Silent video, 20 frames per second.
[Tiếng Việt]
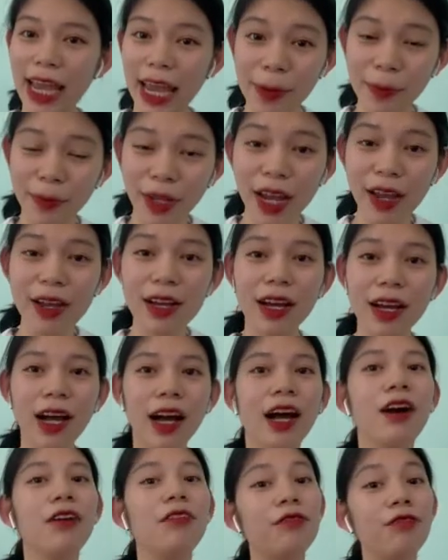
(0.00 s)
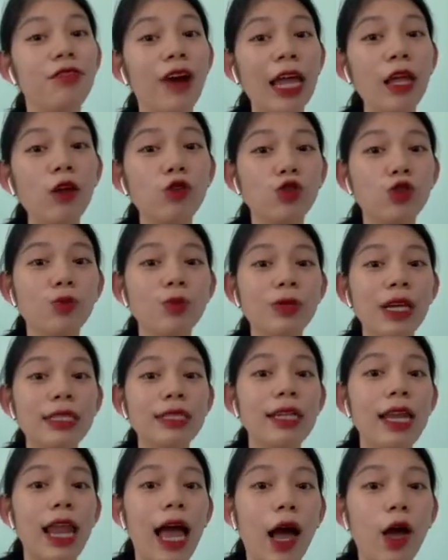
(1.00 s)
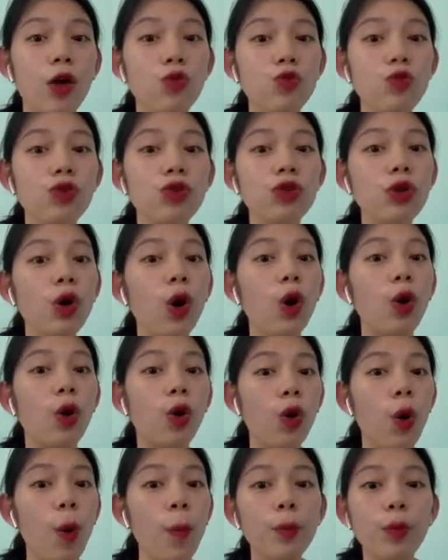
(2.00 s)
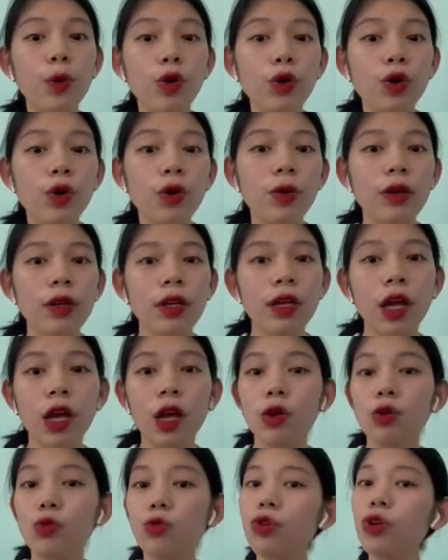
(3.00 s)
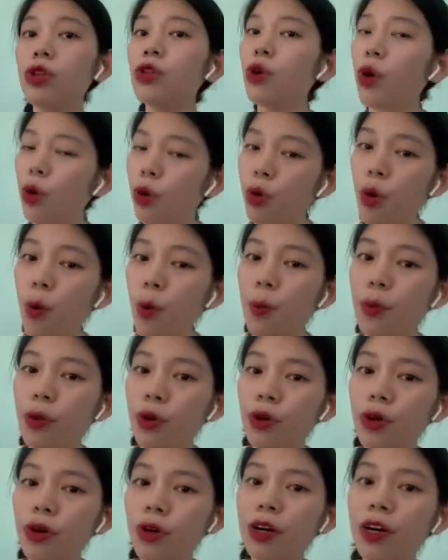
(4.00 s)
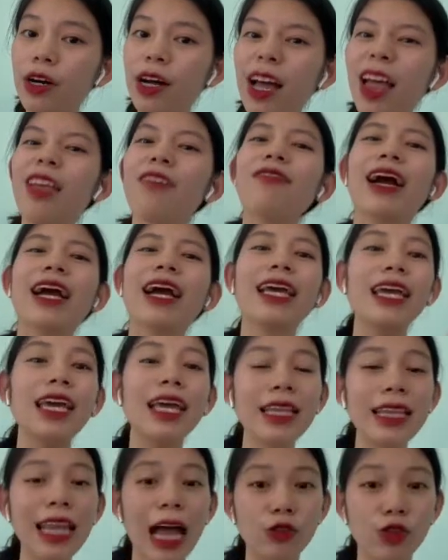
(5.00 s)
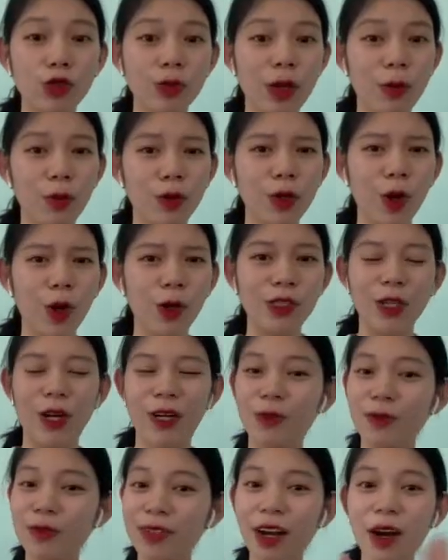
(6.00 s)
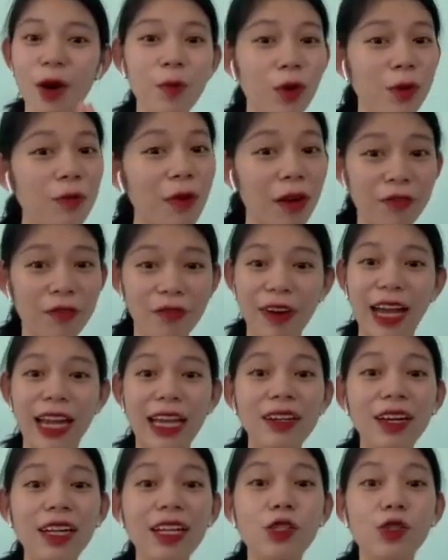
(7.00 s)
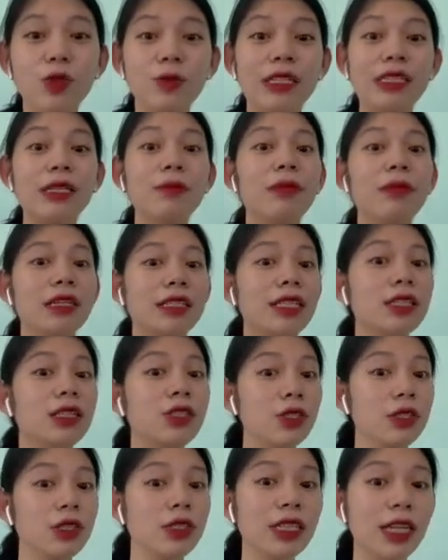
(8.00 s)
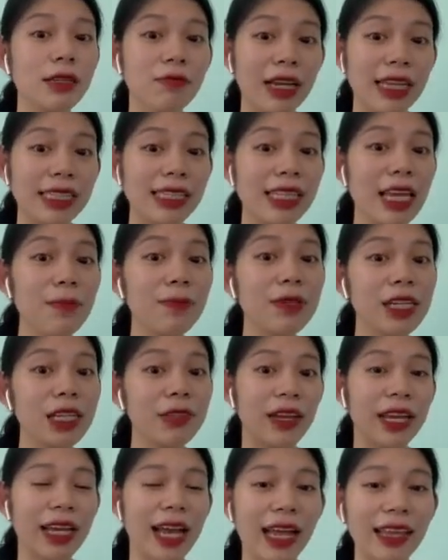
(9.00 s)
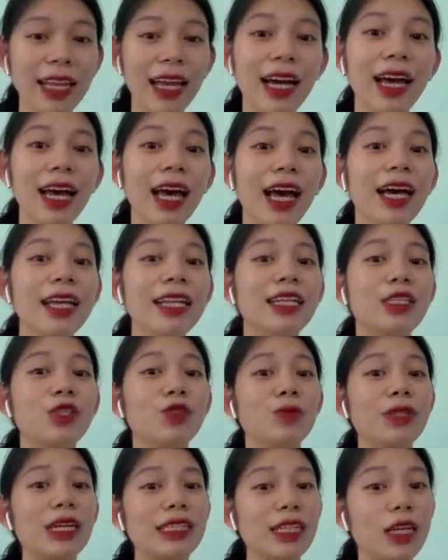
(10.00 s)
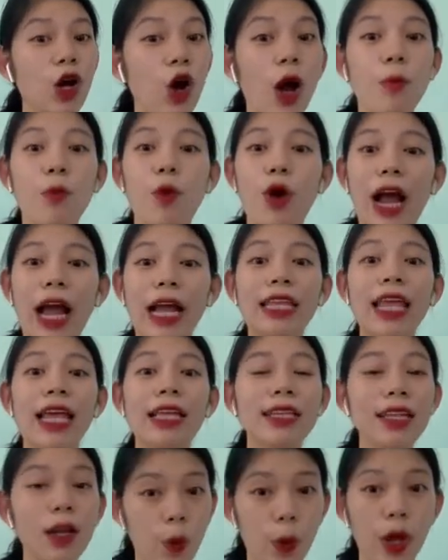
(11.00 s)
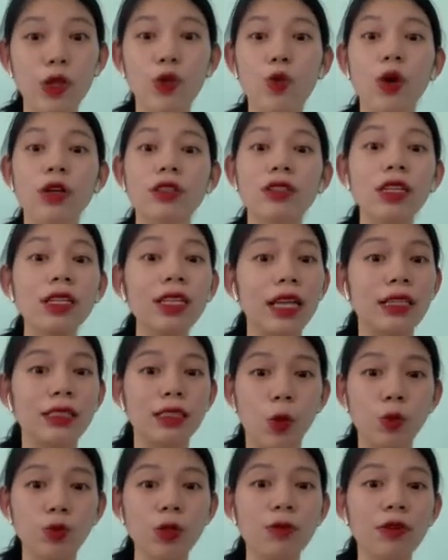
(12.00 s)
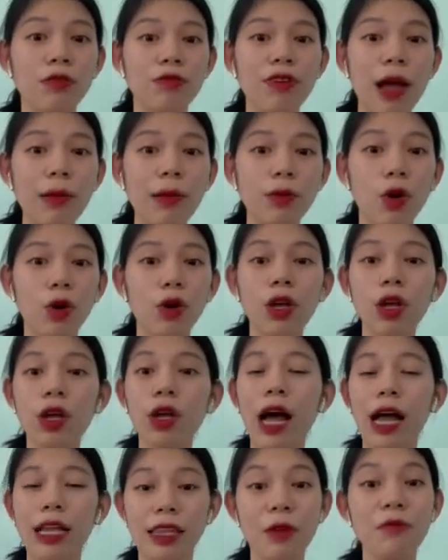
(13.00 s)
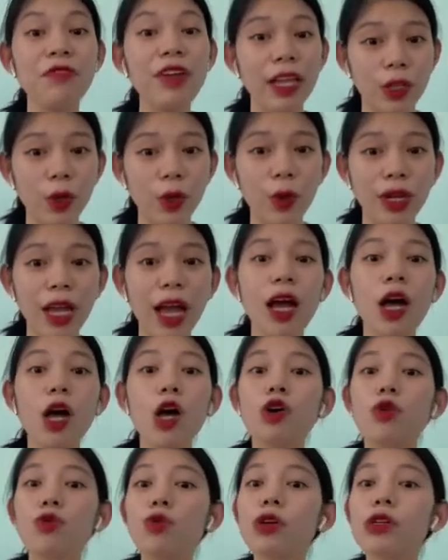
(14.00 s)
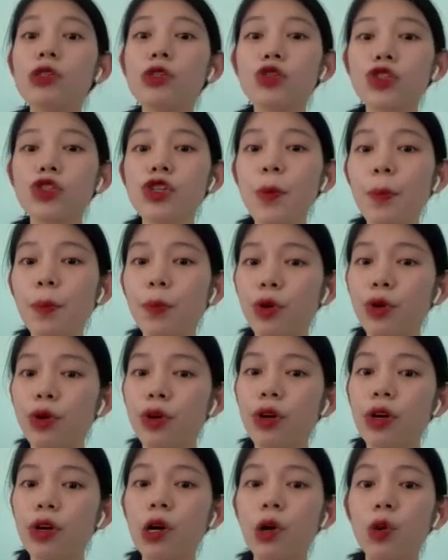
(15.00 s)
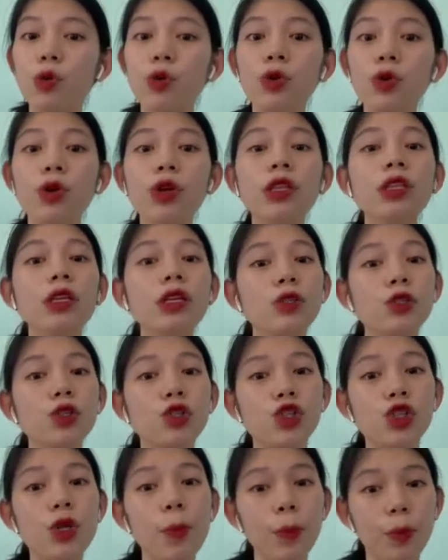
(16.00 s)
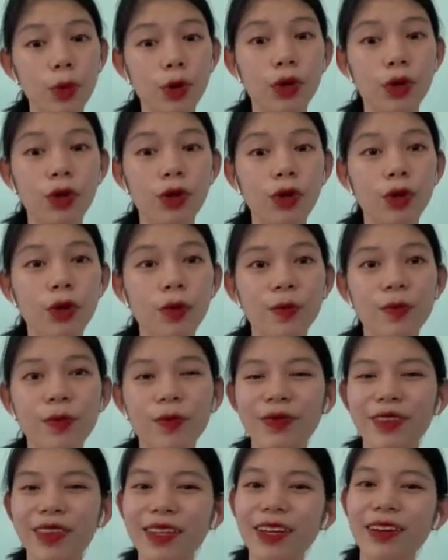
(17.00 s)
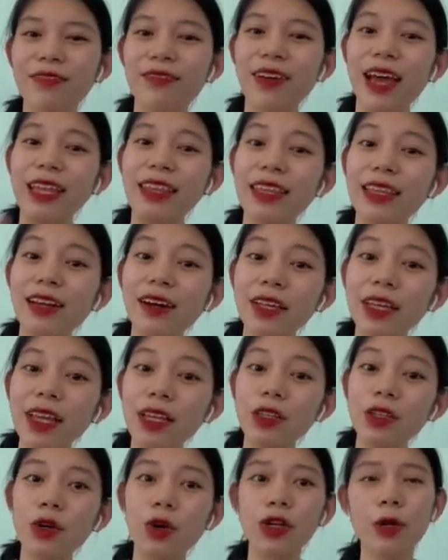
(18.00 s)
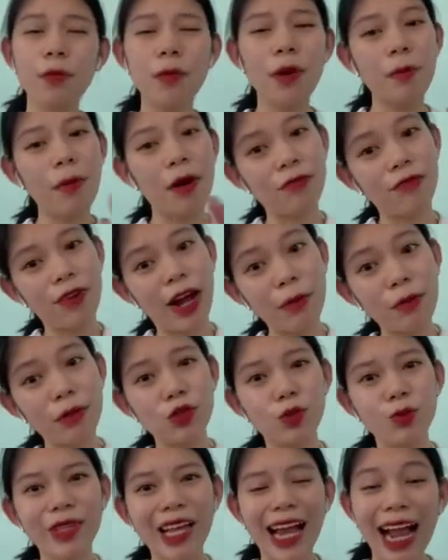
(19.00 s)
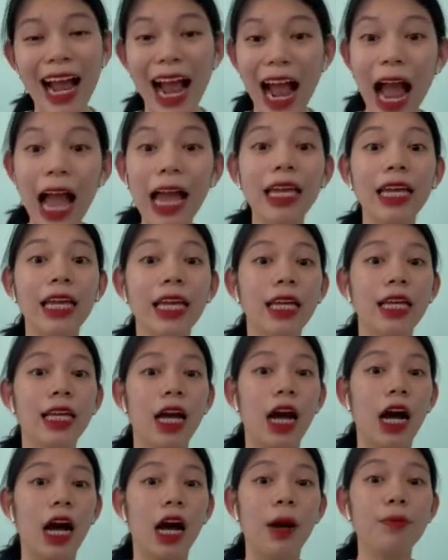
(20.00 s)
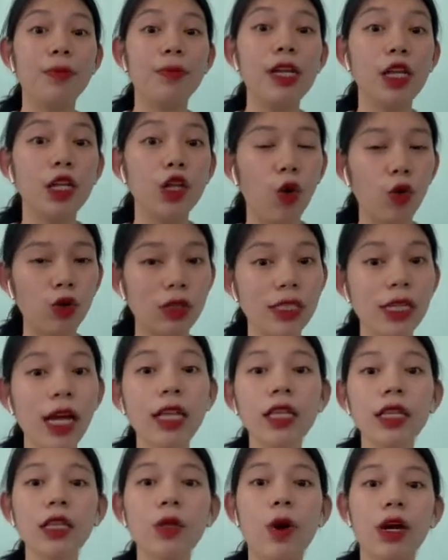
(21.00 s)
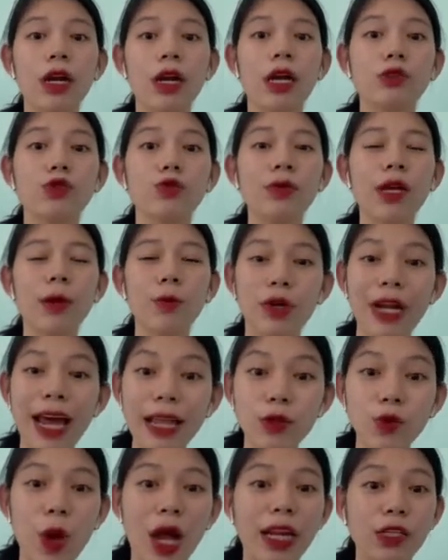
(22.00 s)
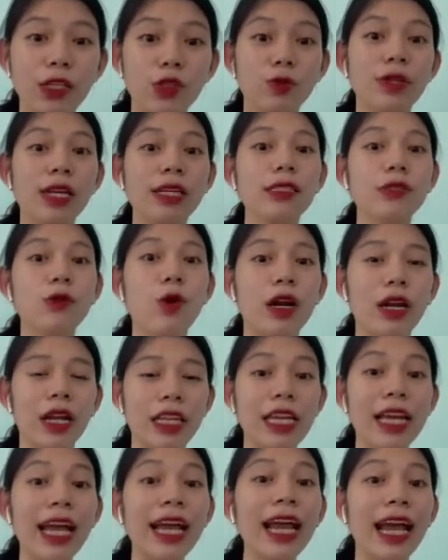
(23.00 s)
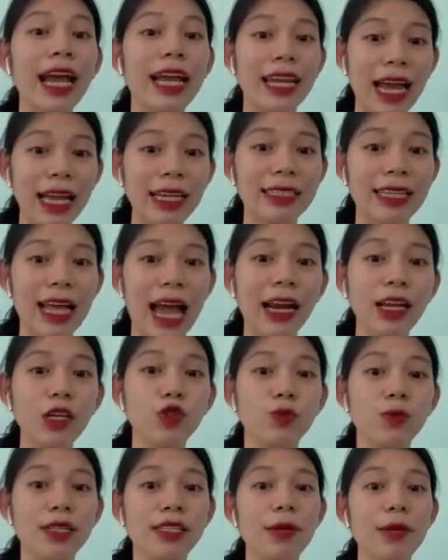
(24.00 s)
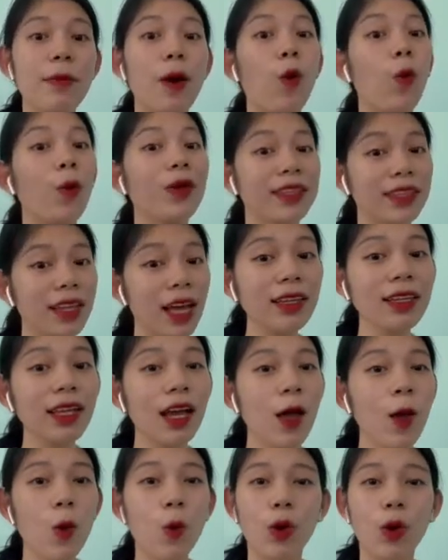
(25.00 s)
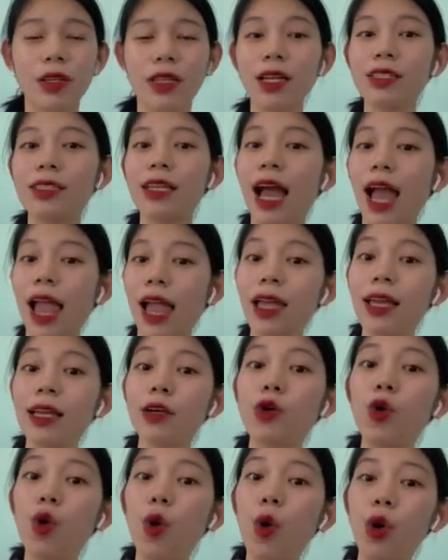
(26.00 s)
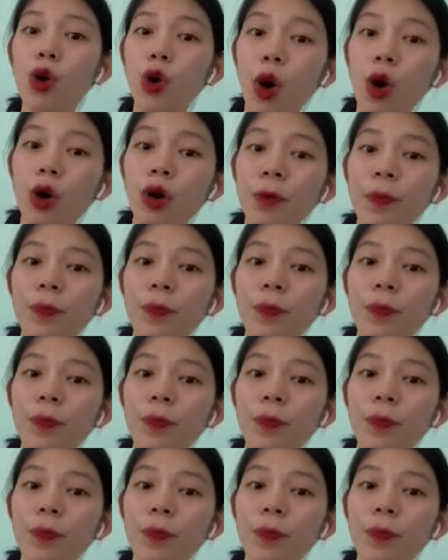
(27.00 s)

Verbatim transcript: em nhé. Váy của chúng ta sẽ là une robe, une robe. Và khi nào chúng ta muốn đổi gió, chúng ta không muốn mặc váy nữa thì chúng ta sẽ mặc chân chân váy zip, chân váy ngắn á, thì chúng ta sẽ gọi một cái tên rất là quen thuộc, rất là giống trong tiếng Pháp thôi, à tiếng Việt thôi nhé. Une jupe, une jupe. Và đương nhiên rồi, nếu mà mặc váy mà chúng ta ngại À, bị lộ chân, hoặc là chúng ta muốn an toàn thì chúng ta, hoặc là những cái ngày lạnh giá thì chúng ta sẽ mặc quần tất. Quần tất sẽ là un collant,